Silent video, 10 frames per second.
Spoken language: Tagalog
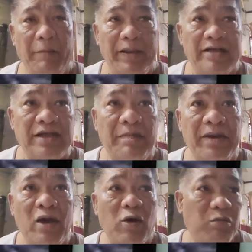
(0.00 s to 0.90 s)

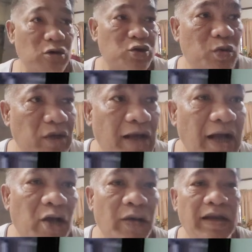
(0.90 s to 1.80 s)
pinagsabihan ko, boss, kung
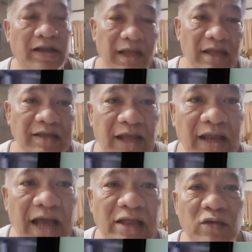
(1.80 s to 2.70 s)
nagagawin yan,
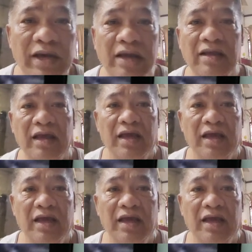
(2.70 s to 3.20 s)
delikado yan,